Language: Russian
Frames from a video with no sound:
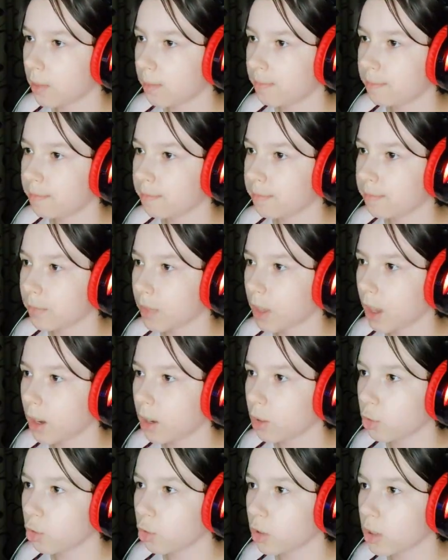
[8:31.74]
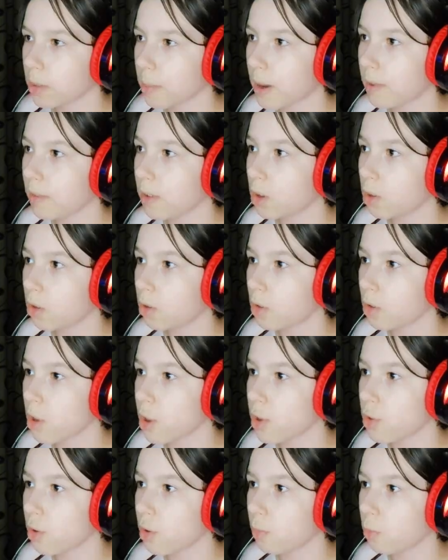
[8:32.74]
Угу. Хорошо, теперь э,
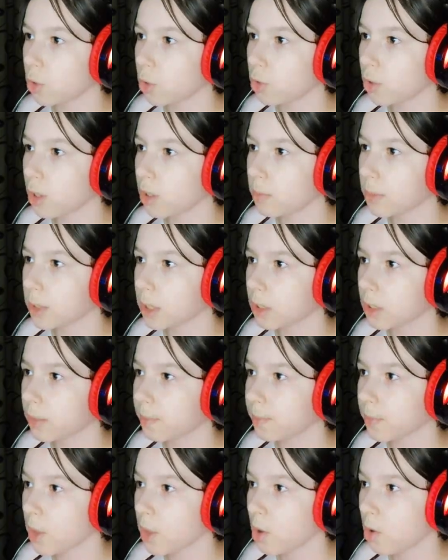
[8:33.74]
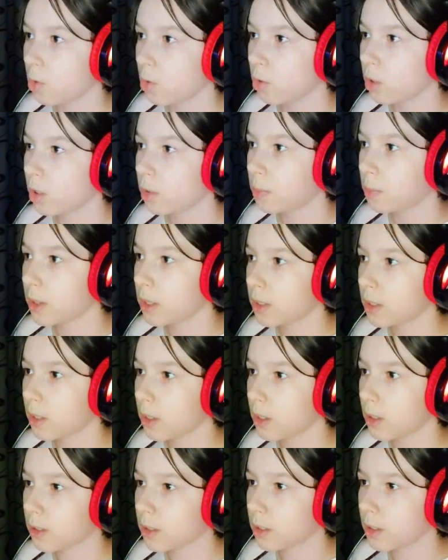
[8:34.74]
идем вот сюда, смотрите. У нас, по
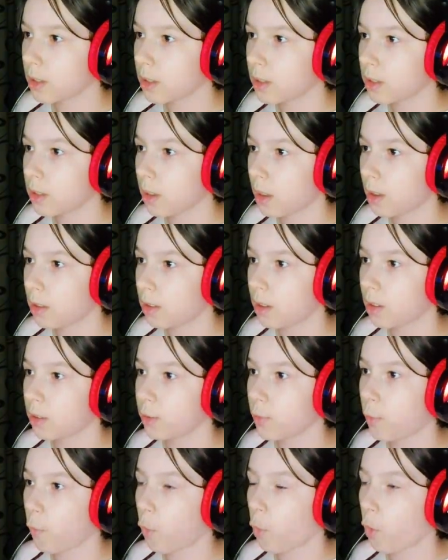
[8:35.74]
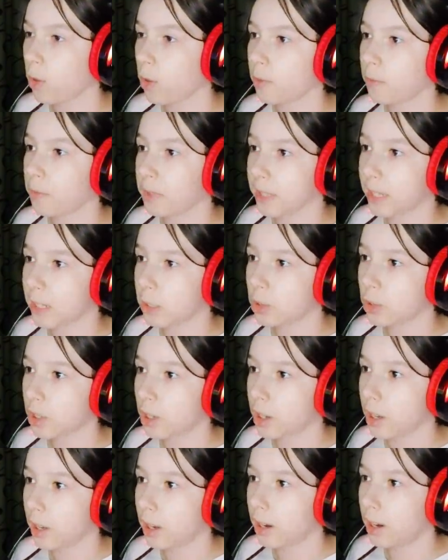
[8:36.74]
идее, здесь э, есть вход в наше
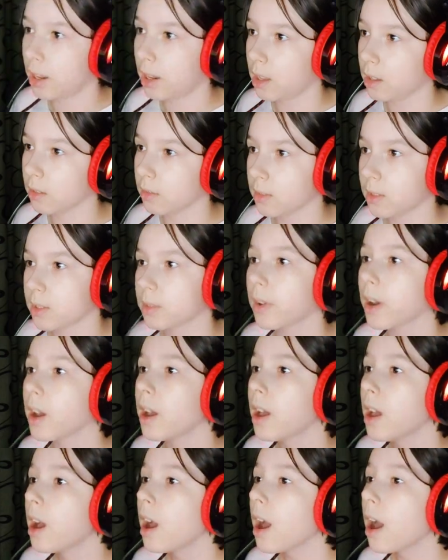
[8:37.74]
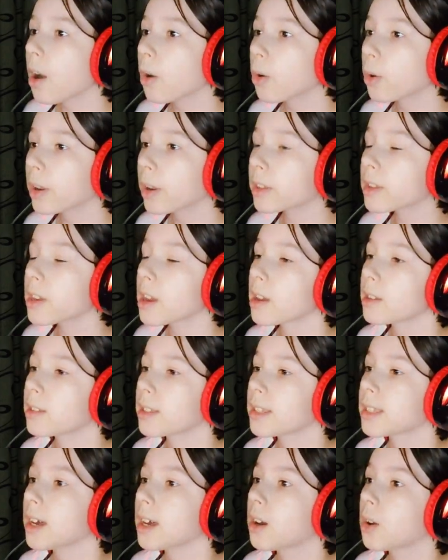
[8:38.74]
королевство. Аккуратненько
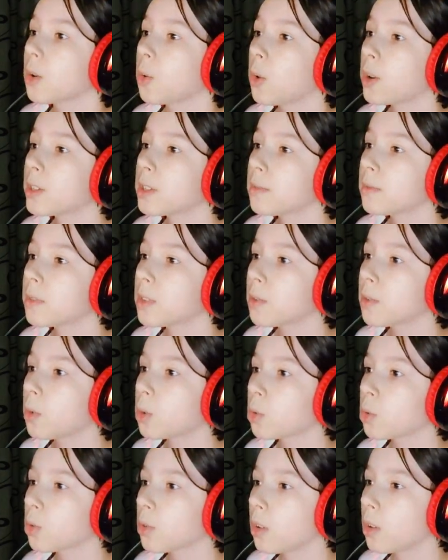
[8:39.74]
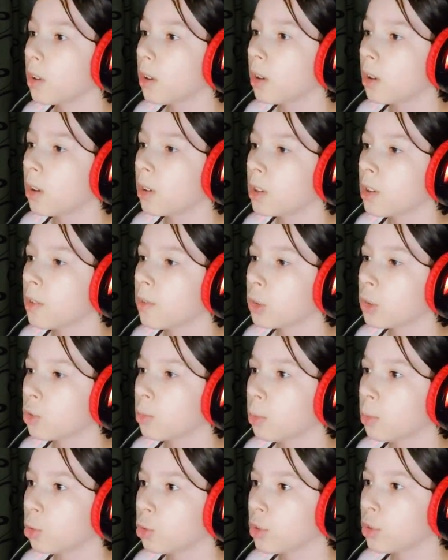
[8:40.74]
заходим в него. Тут, э, я вижу,
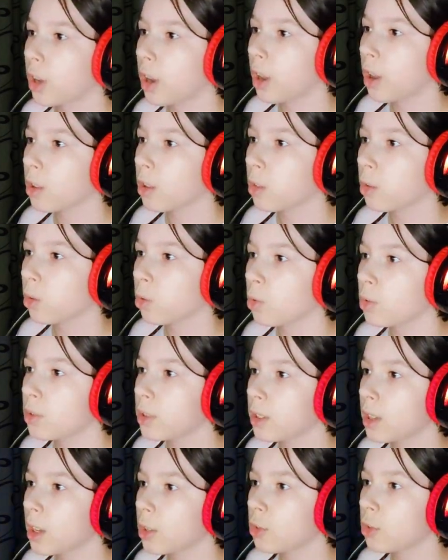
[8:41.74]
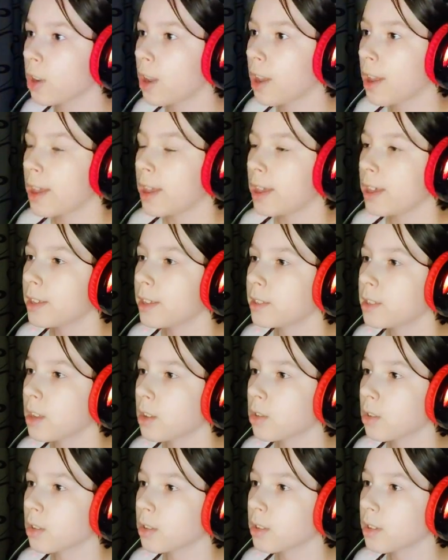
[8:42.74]
блуждают люди наши. И
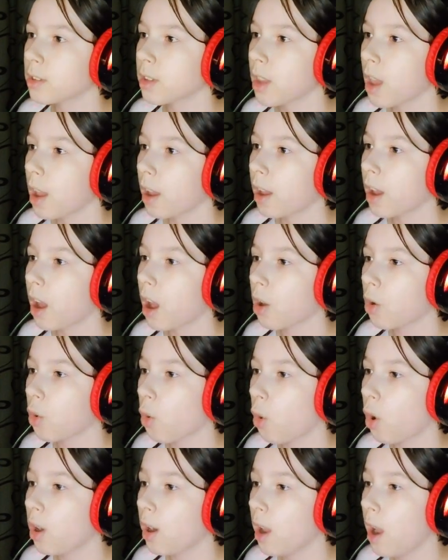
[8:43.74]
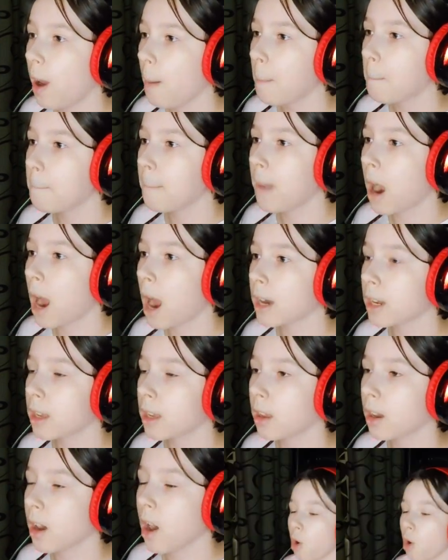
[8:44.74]
здесь у нас есть король-маркер.